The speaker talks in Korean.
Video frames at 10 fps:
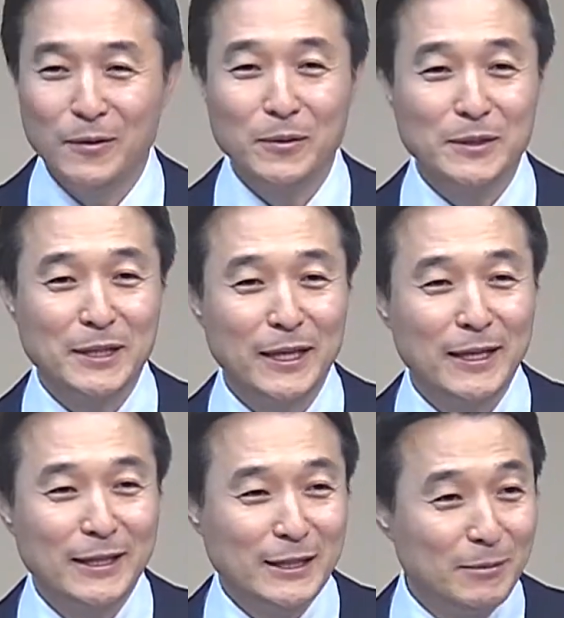또 이제
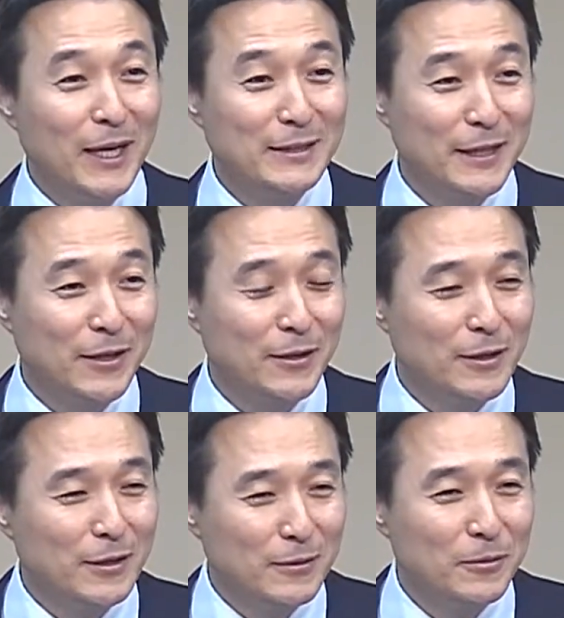음악
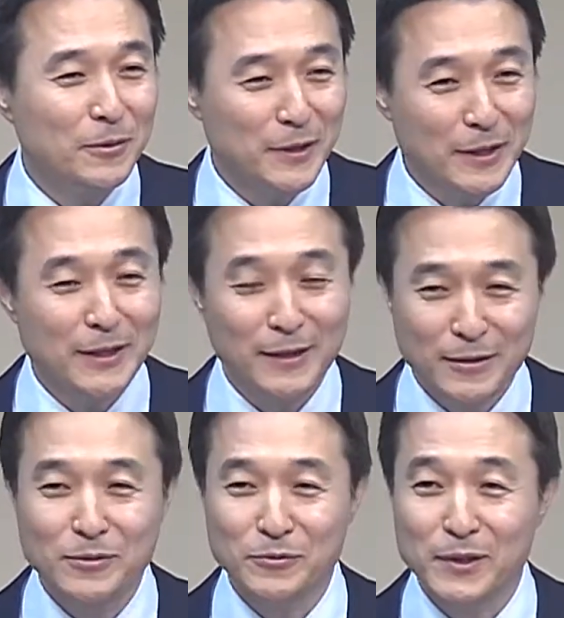사역을 또 이렇게
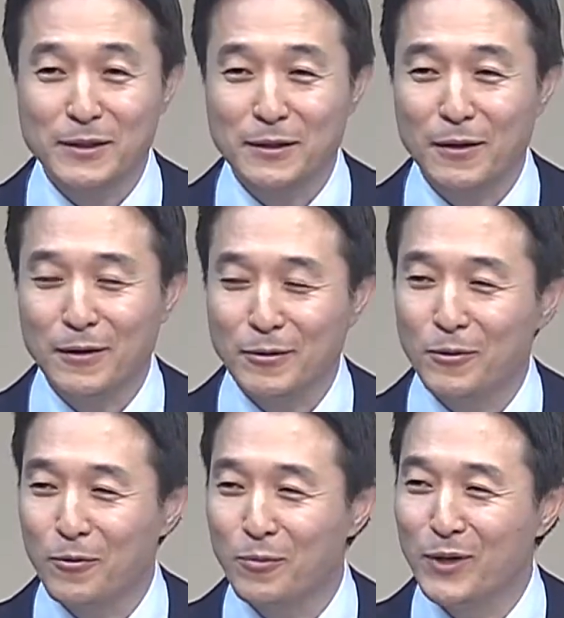위해서 또
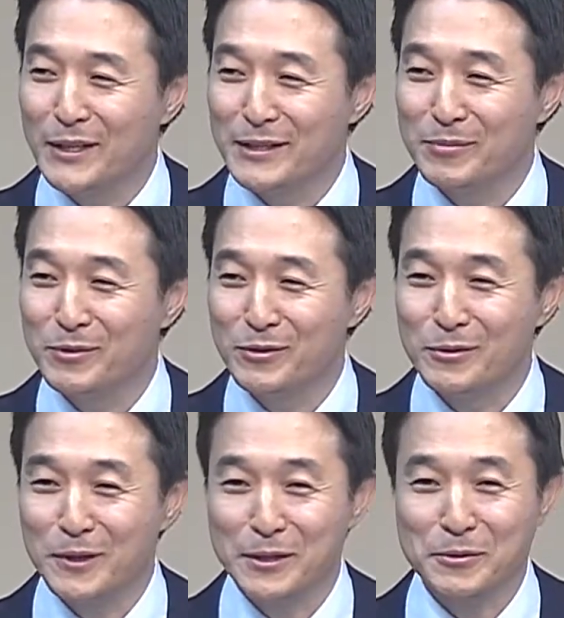공부하시는
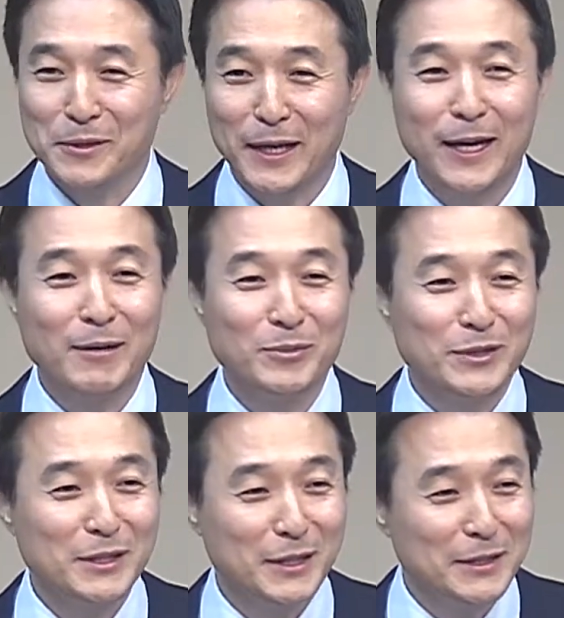분들도 계시고 다양한
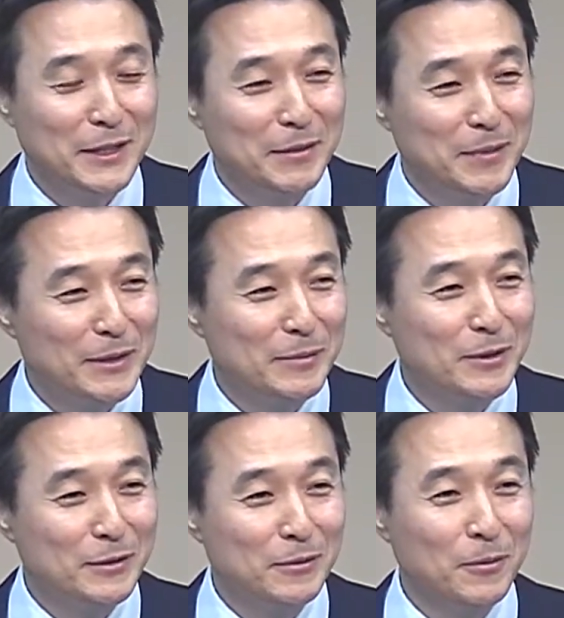분들이 계시다는
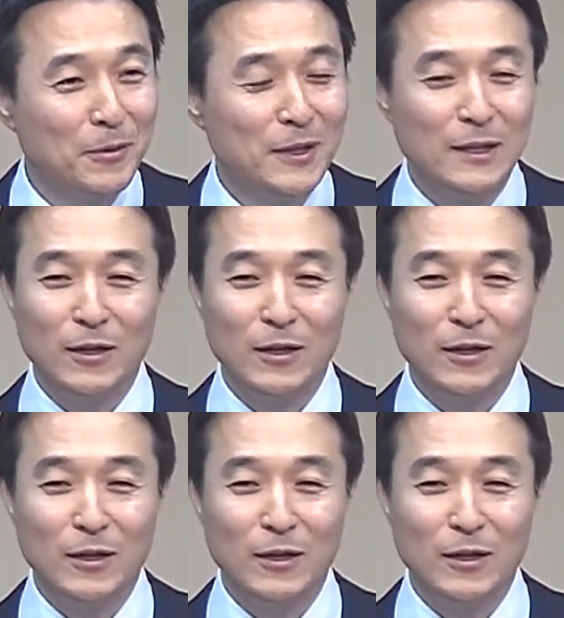말씀을 듣고